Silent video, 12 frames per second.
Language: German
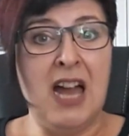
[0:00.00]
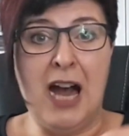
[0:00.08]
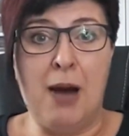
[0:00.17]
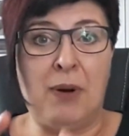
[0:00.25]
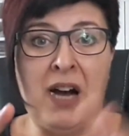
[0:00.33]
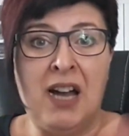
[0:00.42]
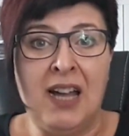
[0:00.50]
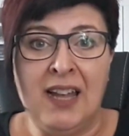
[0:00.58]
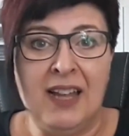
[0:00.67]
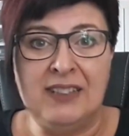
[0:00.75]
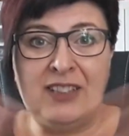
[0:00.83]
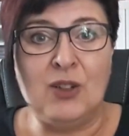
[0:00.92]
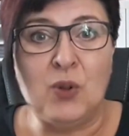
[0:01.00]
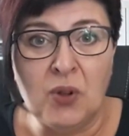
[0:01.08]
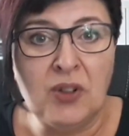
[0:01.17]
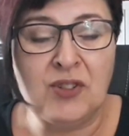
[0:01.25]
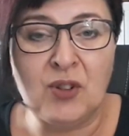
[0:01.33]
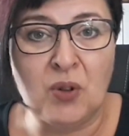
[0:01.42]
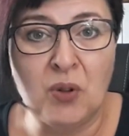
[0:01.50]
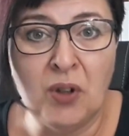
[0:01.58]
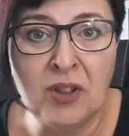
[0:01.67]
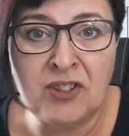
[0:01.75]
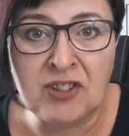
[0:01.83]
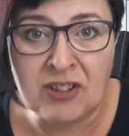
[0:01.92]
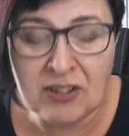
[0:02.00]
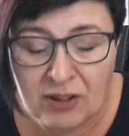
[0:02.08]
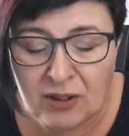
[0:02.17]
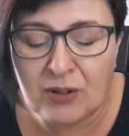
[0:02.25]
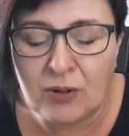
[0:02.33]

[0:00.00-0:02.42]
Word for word: Aber die größte, größte,